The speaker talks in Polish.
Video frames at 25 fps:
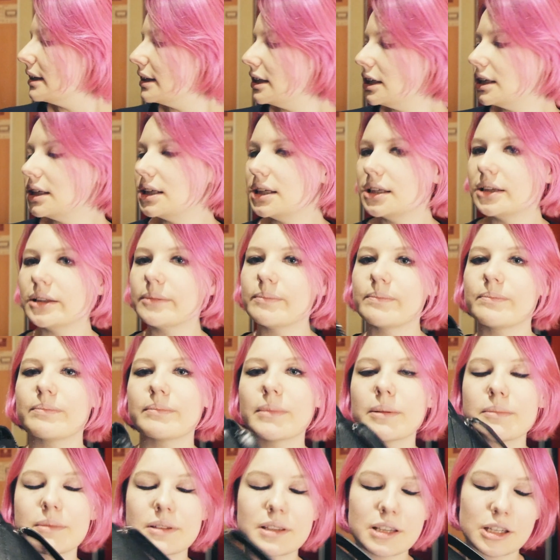i
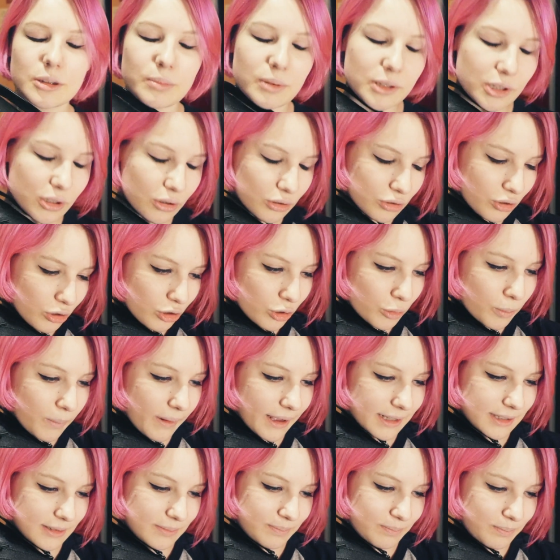mam nadzieję, że będę o nią
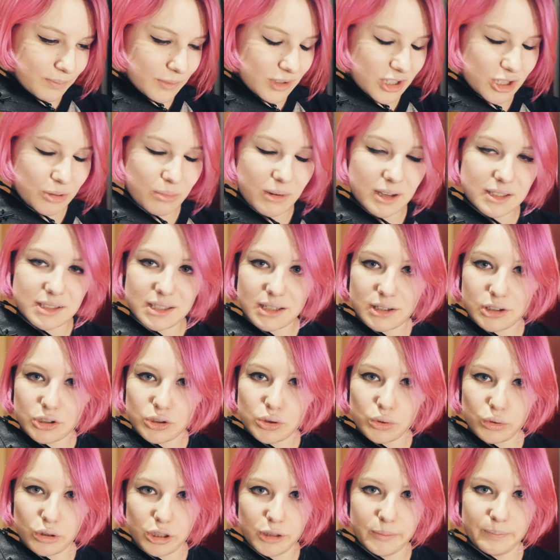dbać. Trzymajcie
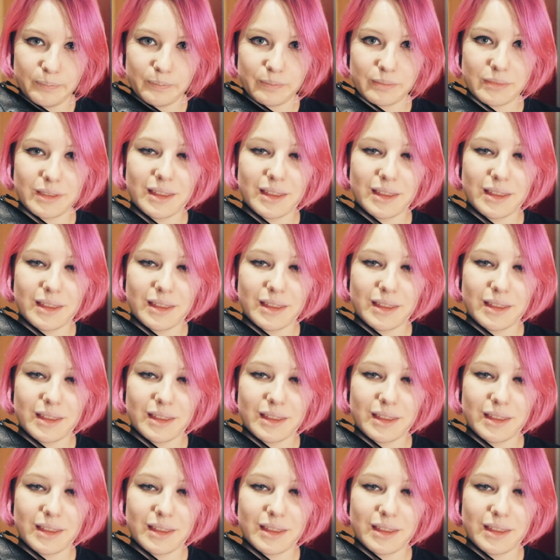kciuki.